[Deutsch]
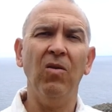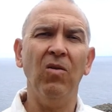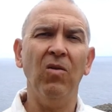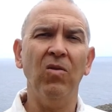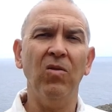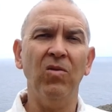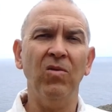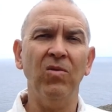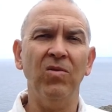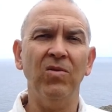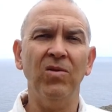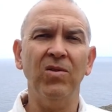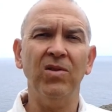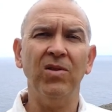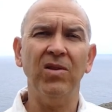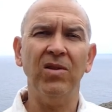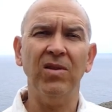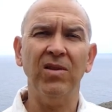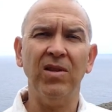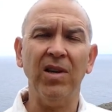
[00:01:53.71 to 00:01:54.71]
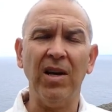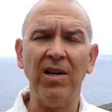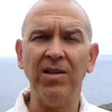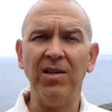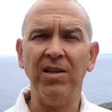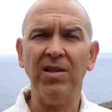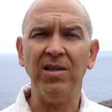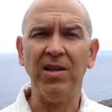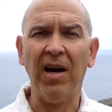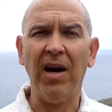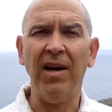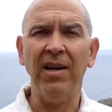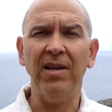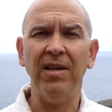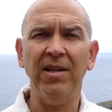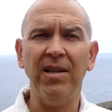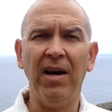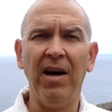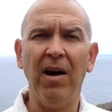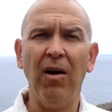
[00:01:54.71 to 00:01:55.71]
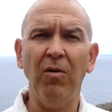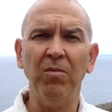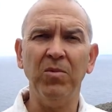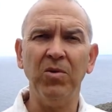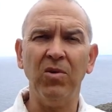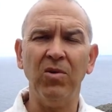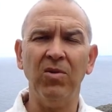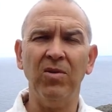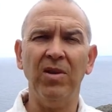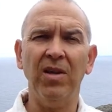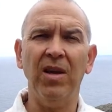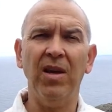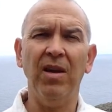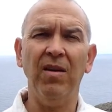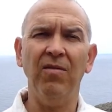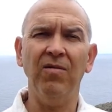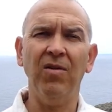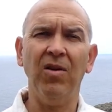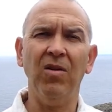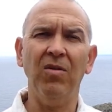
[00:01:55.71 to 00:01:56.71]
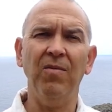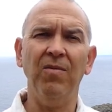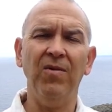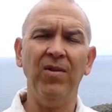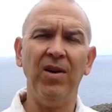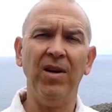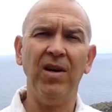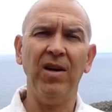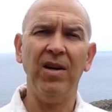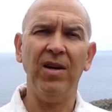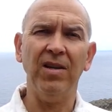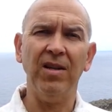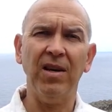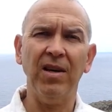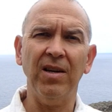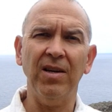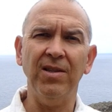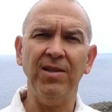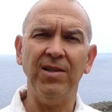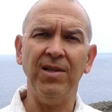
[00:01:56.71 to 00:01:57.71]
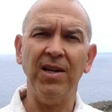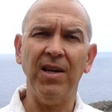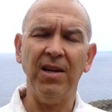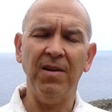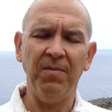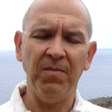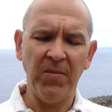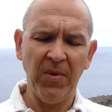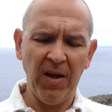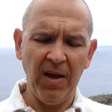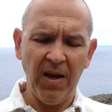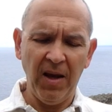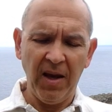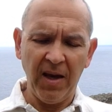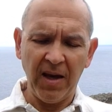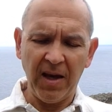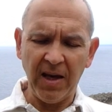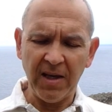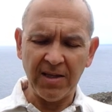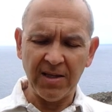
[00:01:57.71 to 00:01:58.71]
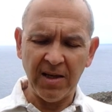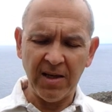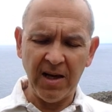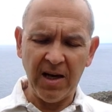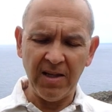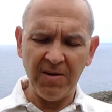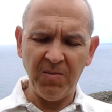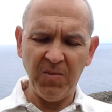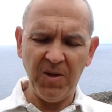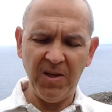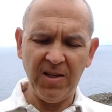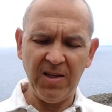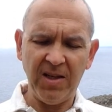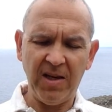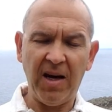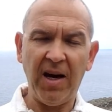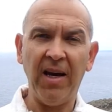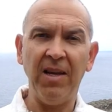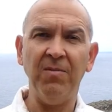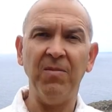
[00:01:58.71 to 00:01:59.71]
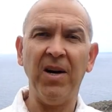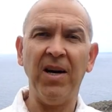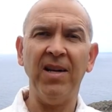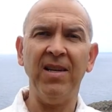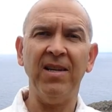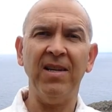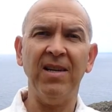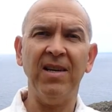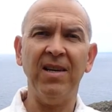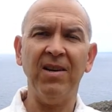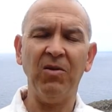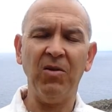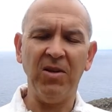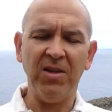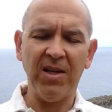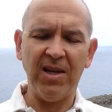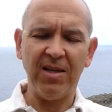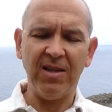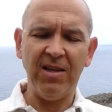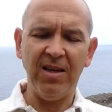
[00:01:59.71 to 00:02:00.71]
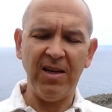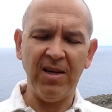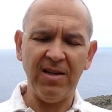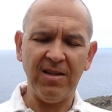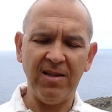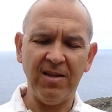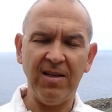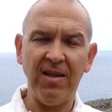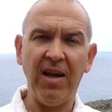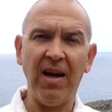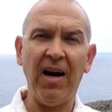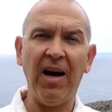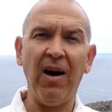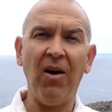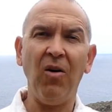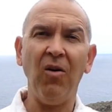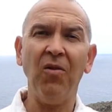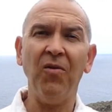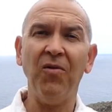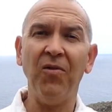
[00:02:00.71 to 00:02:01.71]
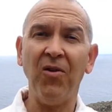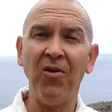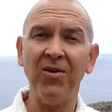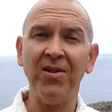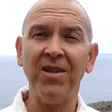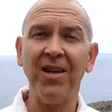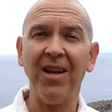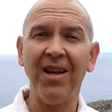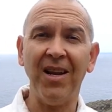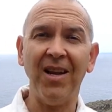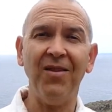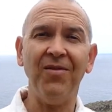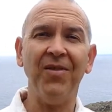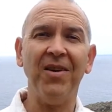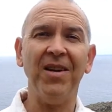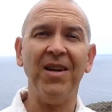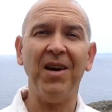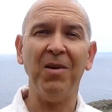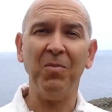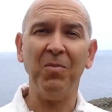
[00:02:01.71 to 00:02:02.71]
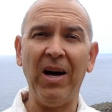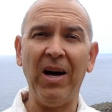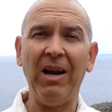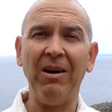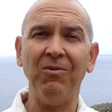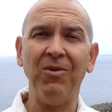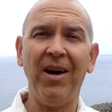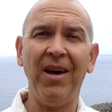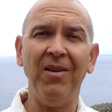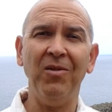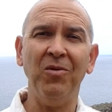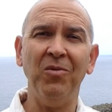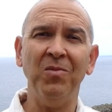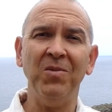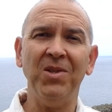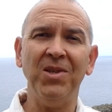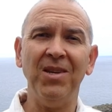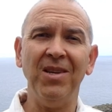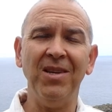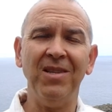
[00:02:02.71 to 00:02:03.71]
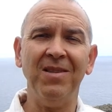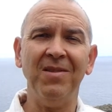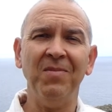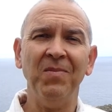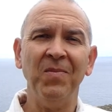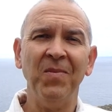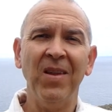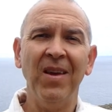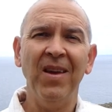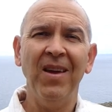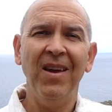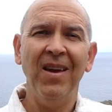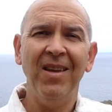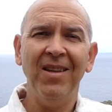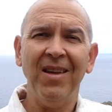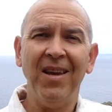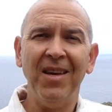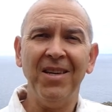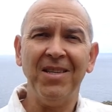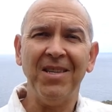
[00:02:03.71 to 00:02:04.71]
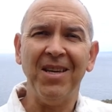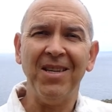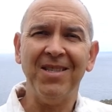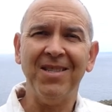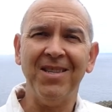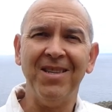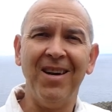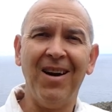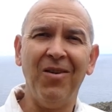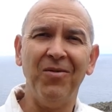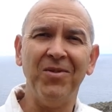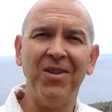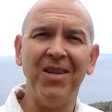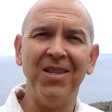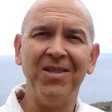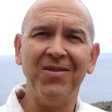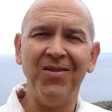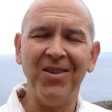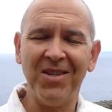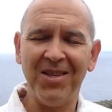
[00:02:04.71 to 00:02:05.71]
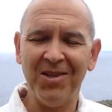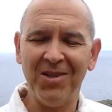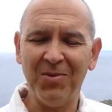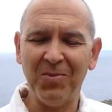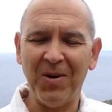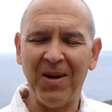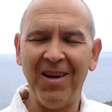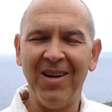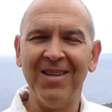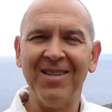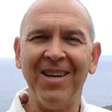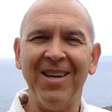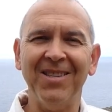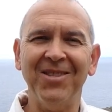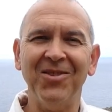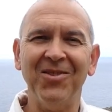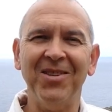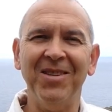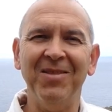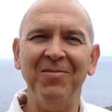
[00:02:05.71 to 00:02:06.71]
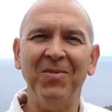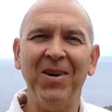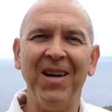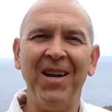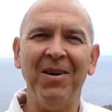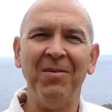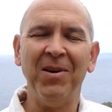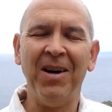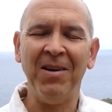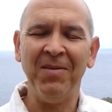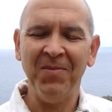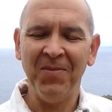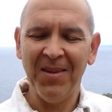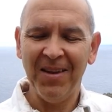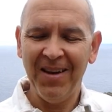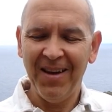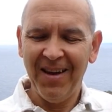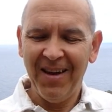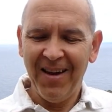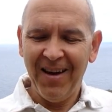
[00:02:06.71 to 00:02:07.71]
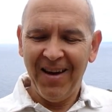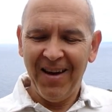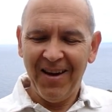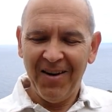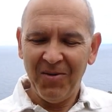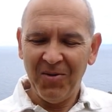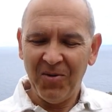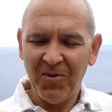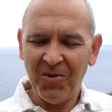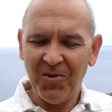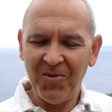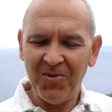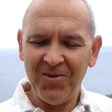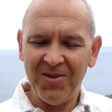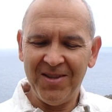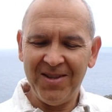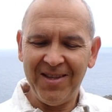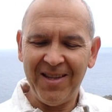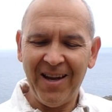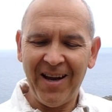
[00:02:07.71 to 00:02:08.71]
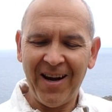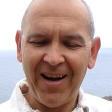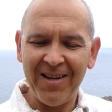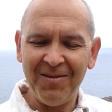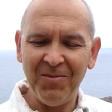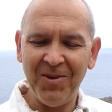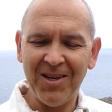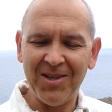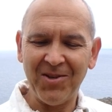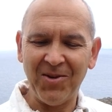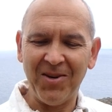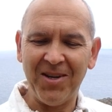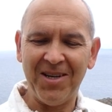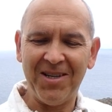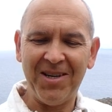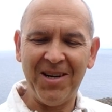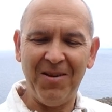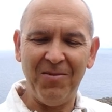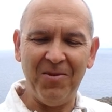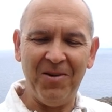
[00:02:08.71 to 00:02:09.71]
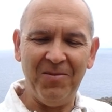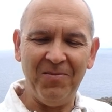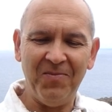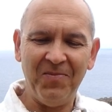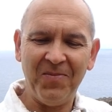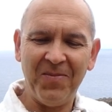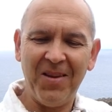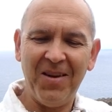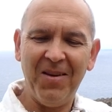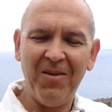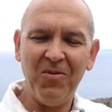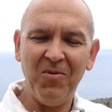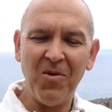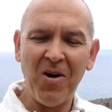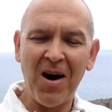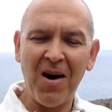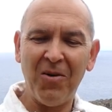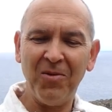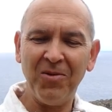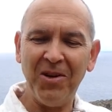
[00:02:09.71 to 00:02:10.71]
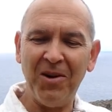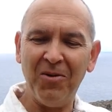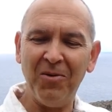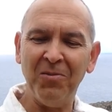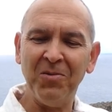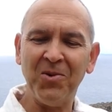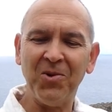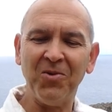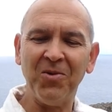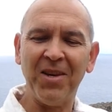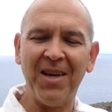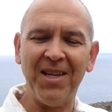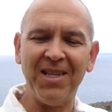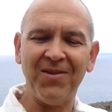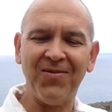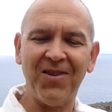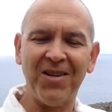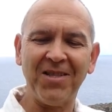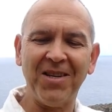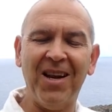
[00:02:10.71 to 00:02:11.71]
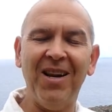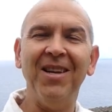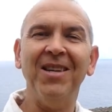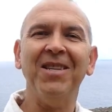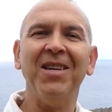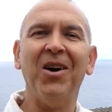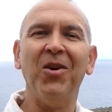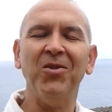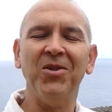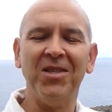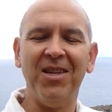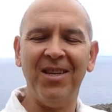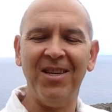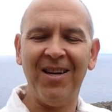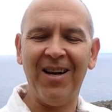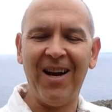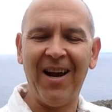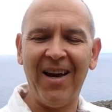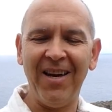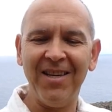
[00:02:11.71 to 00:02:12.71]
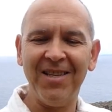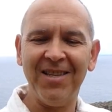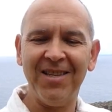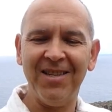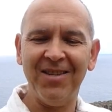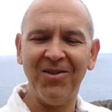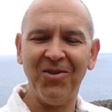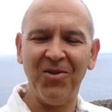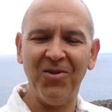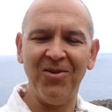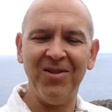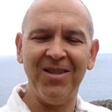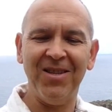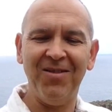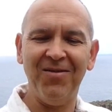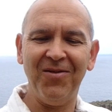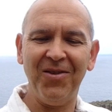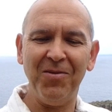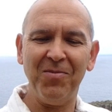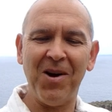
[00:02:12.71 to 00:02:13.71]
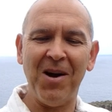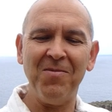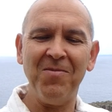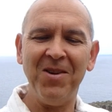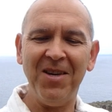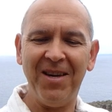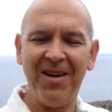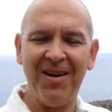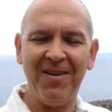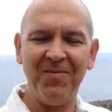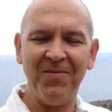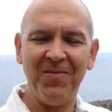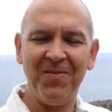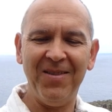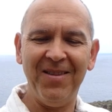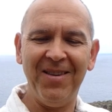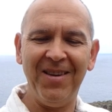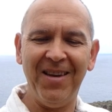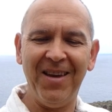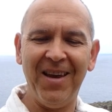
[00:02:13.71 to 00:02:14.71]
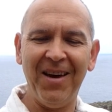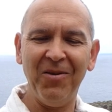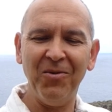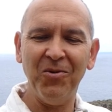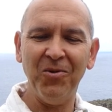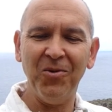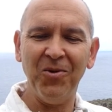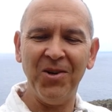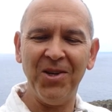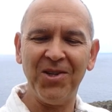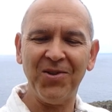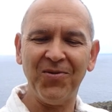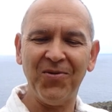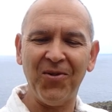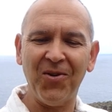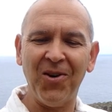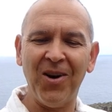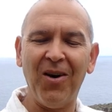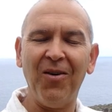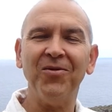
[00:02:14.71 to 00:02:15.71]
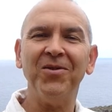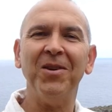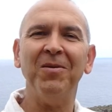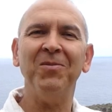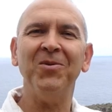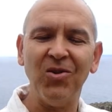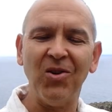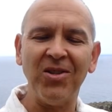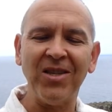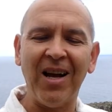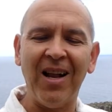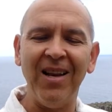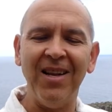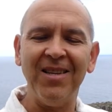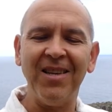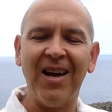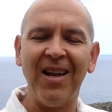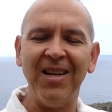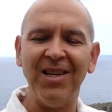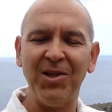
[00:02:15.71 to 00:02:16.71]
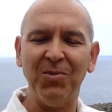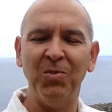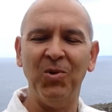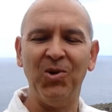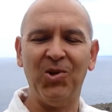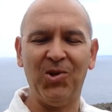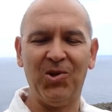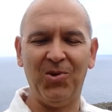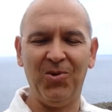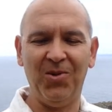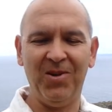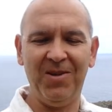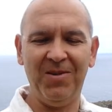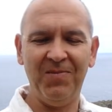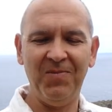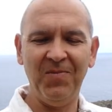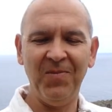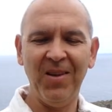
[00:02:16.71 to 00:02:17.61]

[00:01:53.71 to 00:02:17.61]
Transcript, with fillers: Und äh, das ist einer der Hauptgründe, warum wir dahin ziehen. Gestern hat mich ein Mann äh, kontaktiert, der auch von Teneriffa Paraguay umzieht. Er ist jetzt äh, auf der Zwischenstation in Panama. Und der hat mir so geschrieben, wow, der Umzug jetzt wahrscheinlich aus den gleichen Gründen wie bei mir. Die EU ist voll auf dem Totalitarismuszug